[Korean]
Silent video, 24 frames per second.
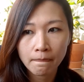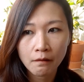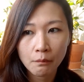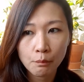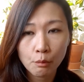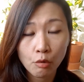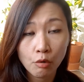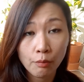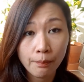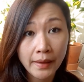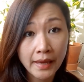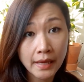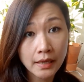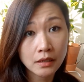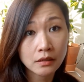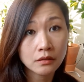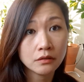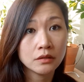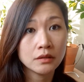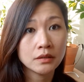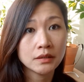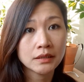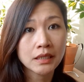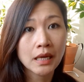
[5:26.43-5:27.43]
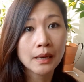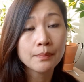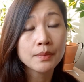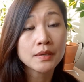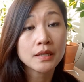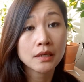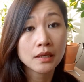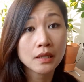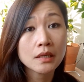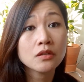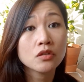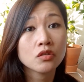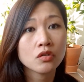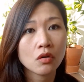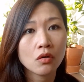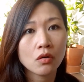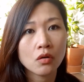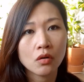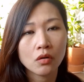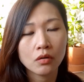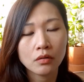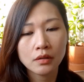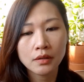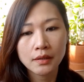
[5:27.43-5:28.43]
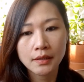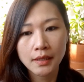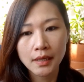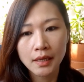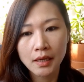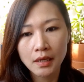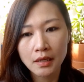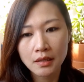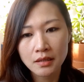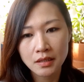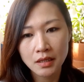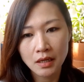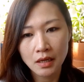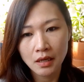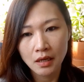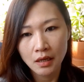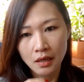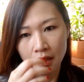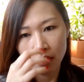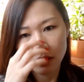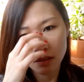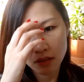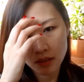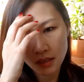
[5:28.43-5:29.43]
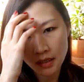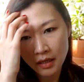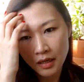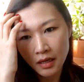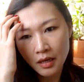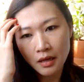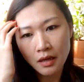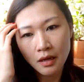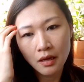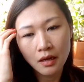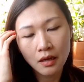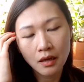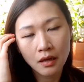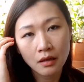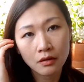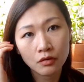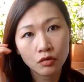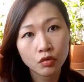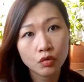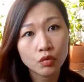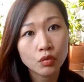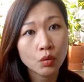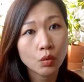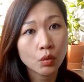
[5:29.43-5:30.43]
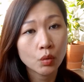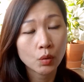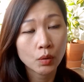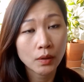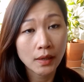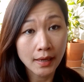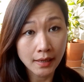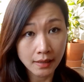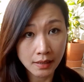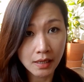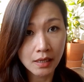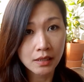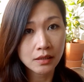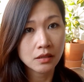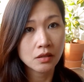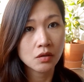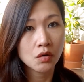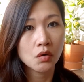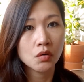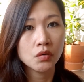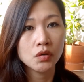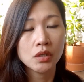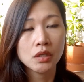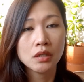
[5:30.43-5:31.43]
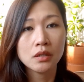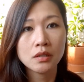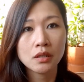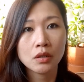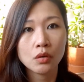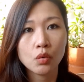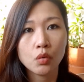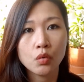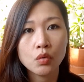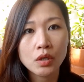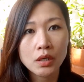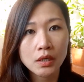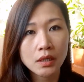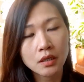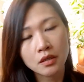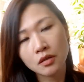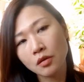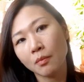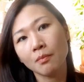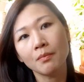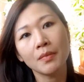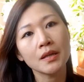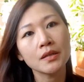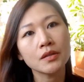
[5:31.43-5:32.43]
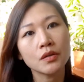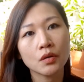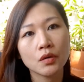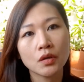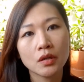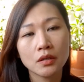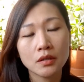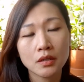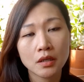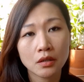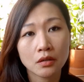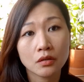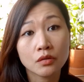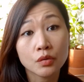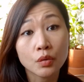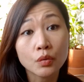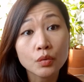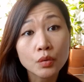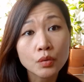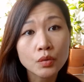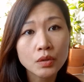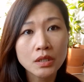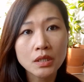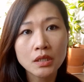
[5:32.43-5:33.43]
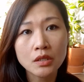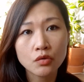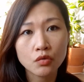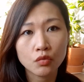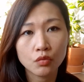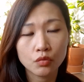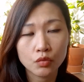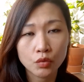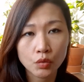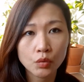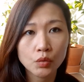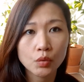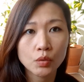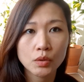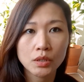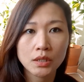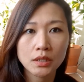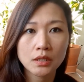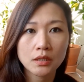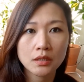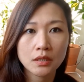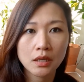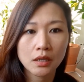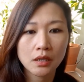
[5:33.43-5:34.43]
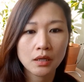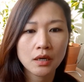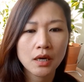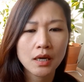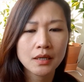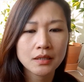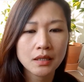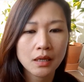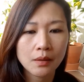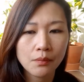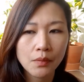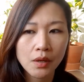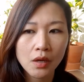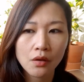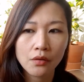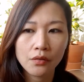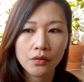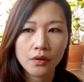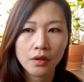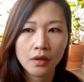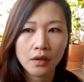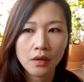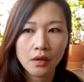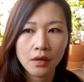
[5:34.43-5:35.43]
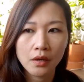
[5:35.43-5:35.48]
뭐 베이글 샵이 있겠죠 근데 이제 제가 주로 얘기하는 거는 이제 독일의 전반적인 그냥 소도시, 중소도시를 얘기를 하자면